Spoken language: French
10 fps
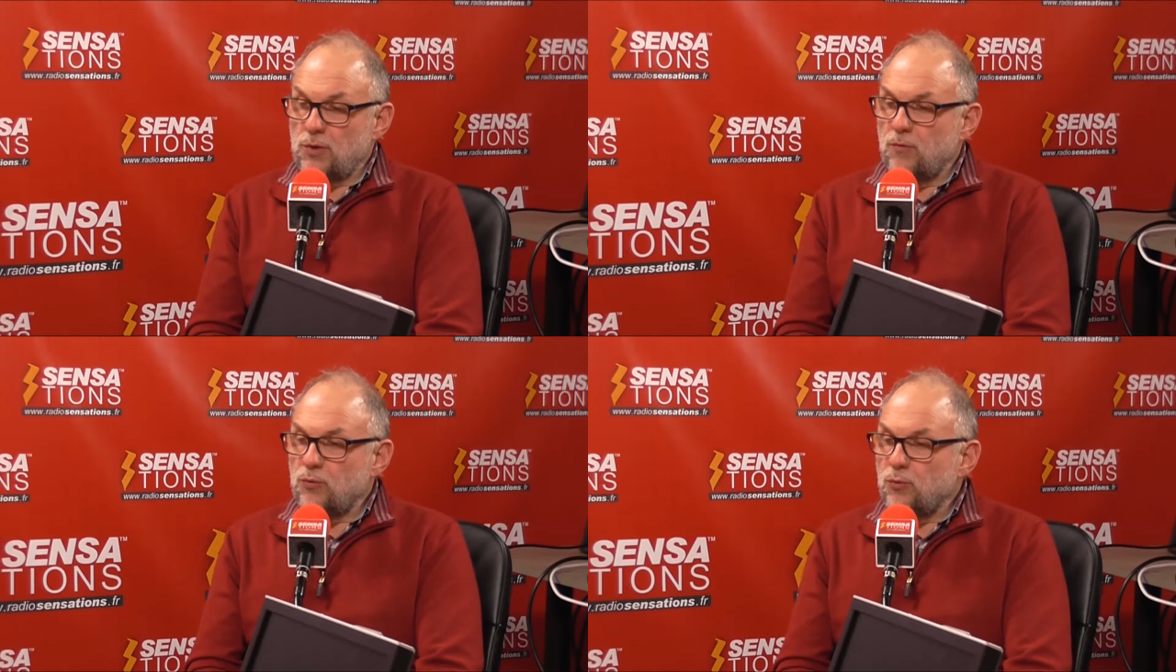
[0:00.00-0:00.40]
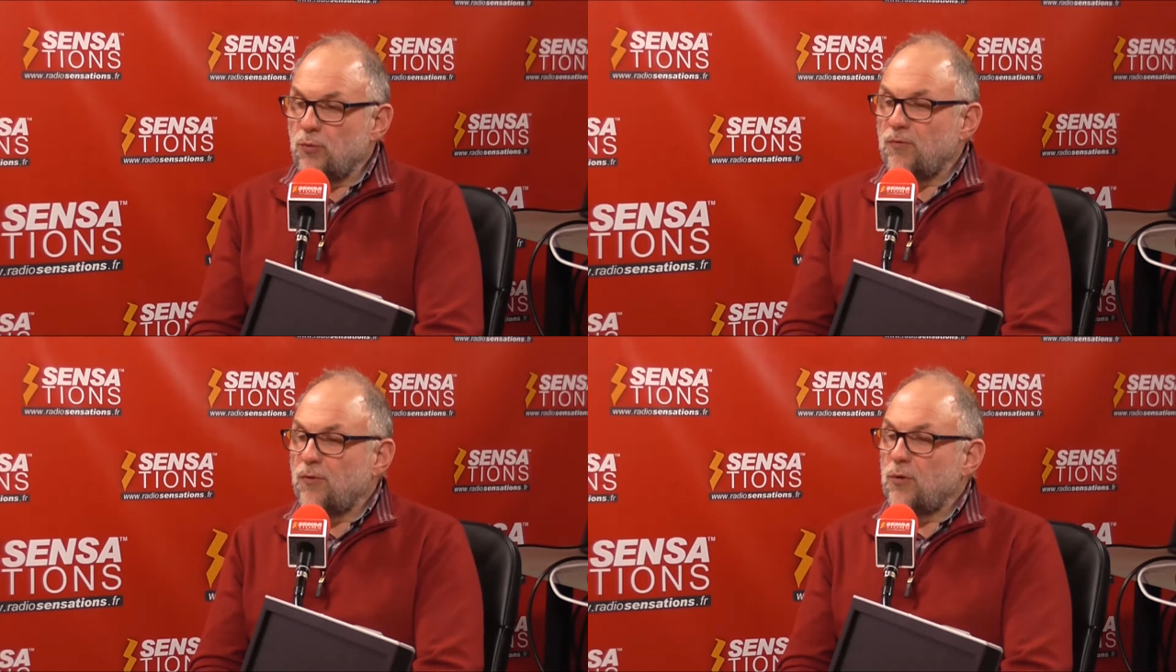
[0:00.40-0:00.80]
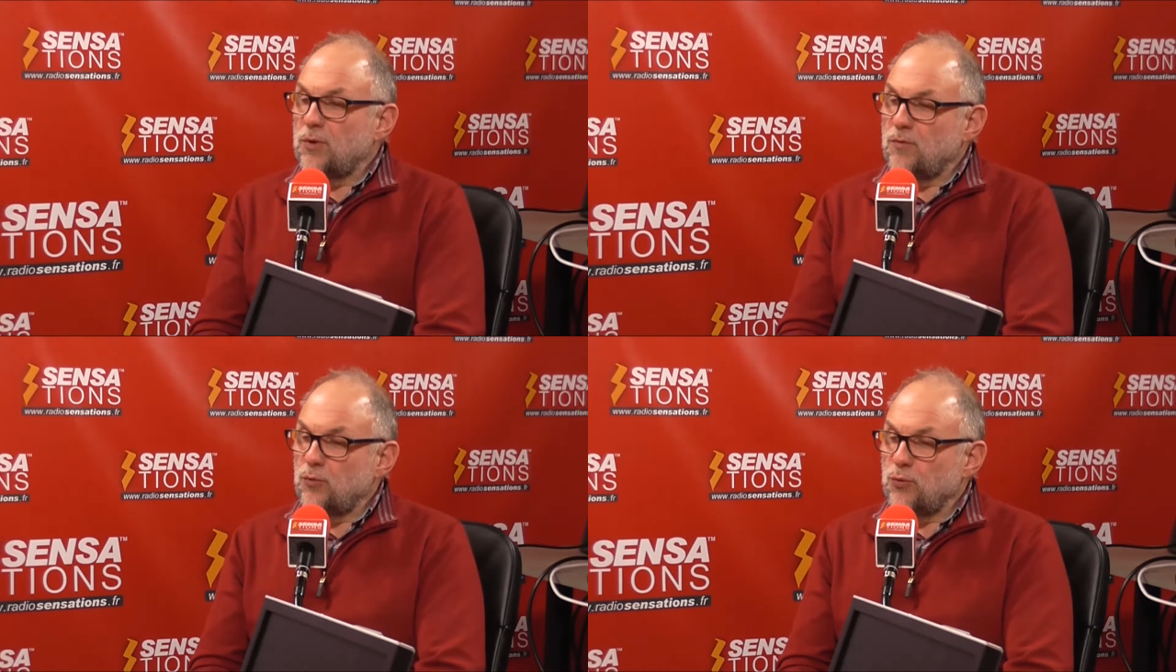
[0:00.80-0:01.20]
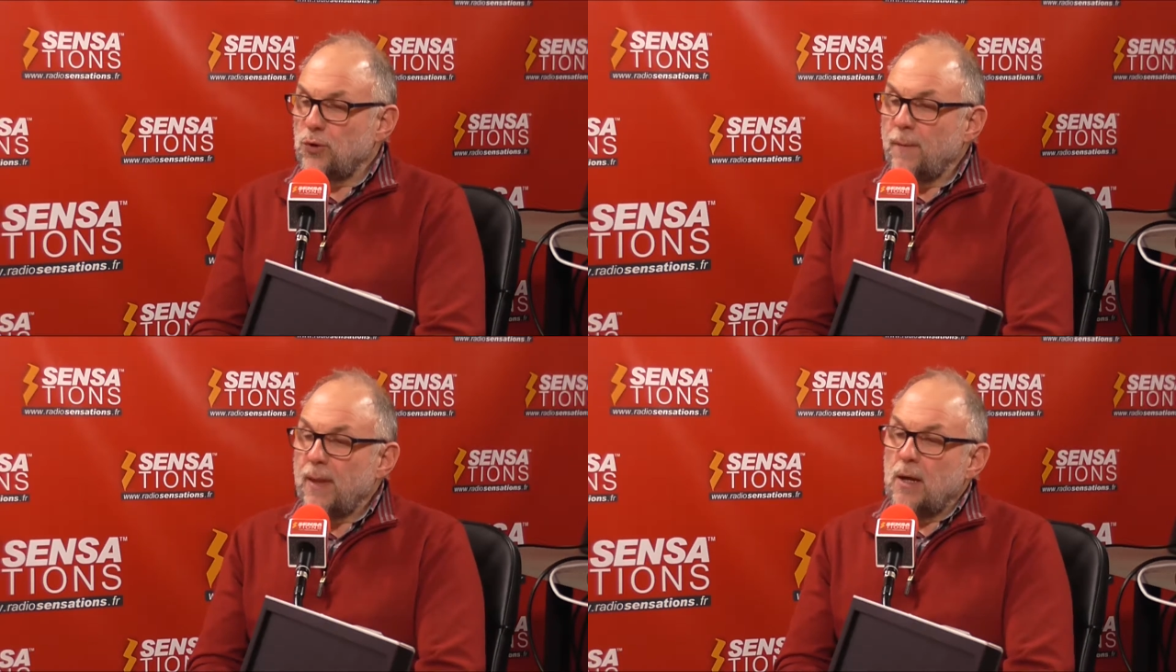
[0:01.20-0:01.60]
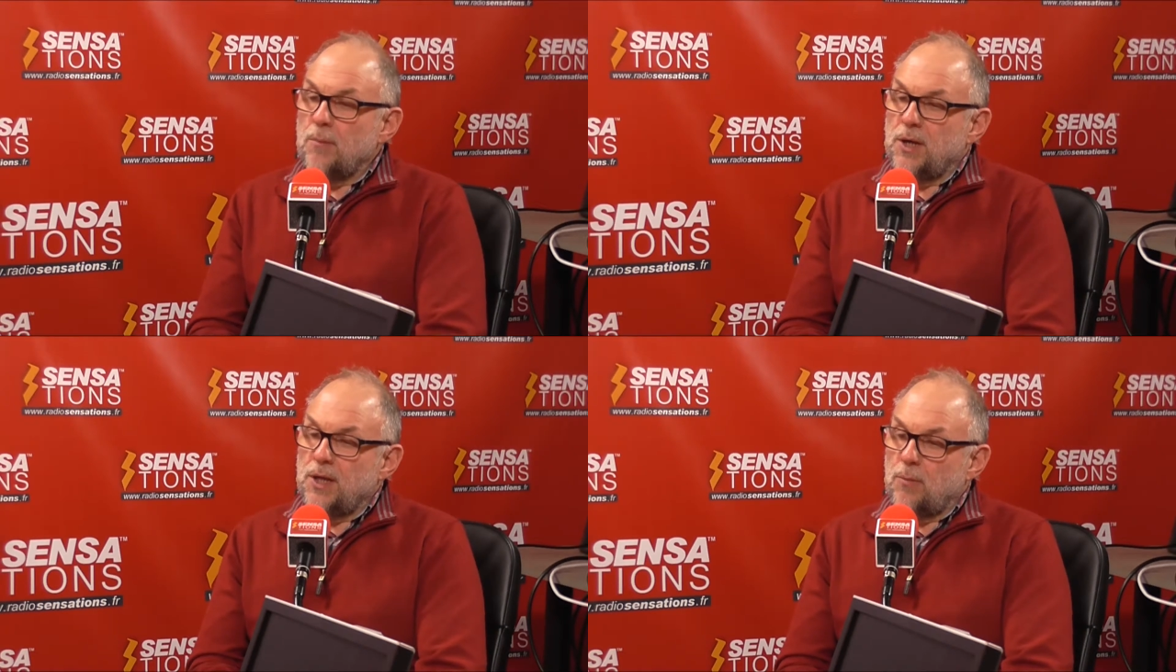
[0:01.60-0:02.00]
au niveau du confort, au niveau du temps,
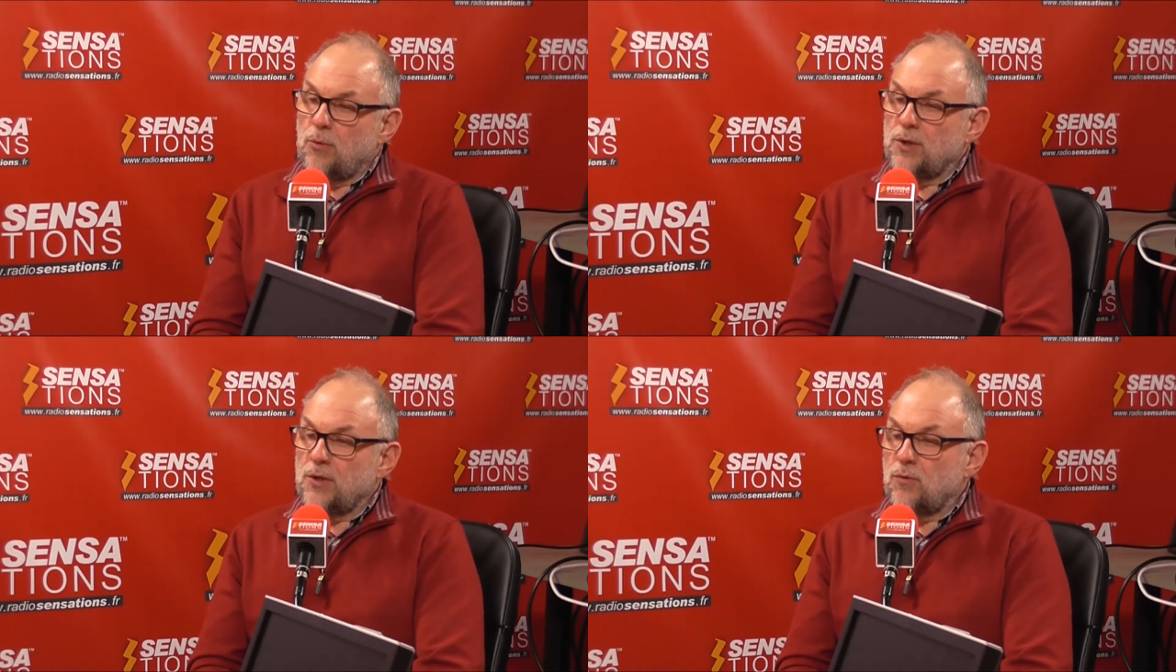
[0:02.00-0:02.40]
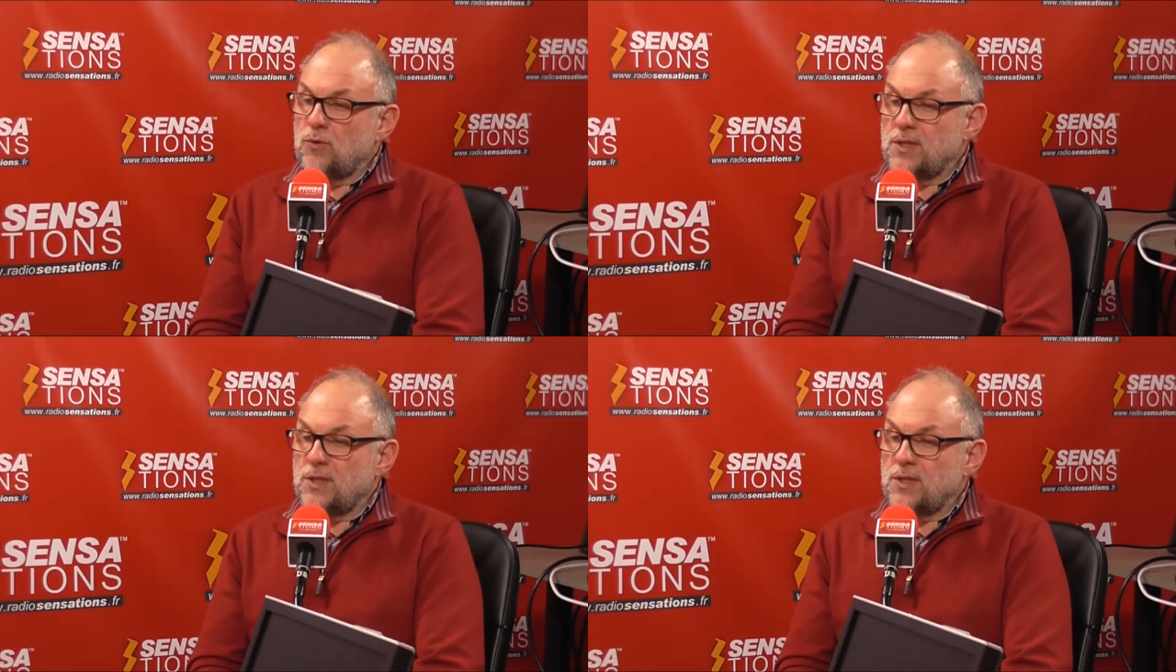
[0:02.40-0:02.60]
mais également des,